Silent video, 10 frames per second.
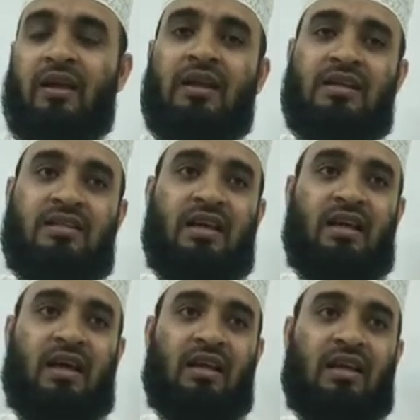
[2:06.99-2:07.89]
লেটস
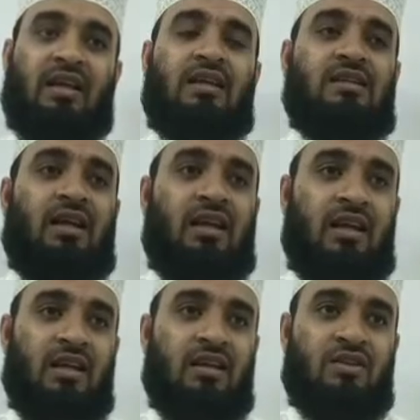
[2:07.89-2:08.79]
কালকে ইনশাল্লাহ
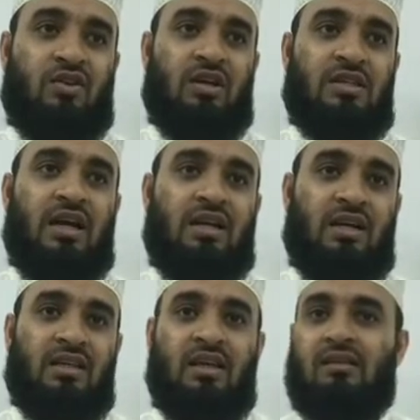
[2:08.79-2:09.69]
সকাল সাতটার
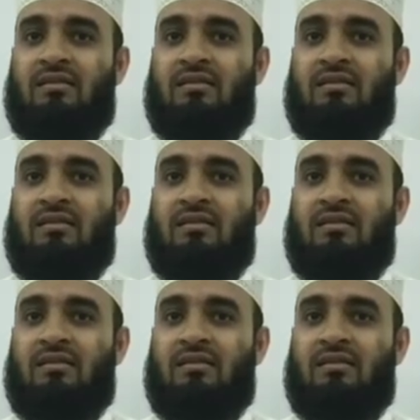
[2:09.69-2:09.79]
দিকে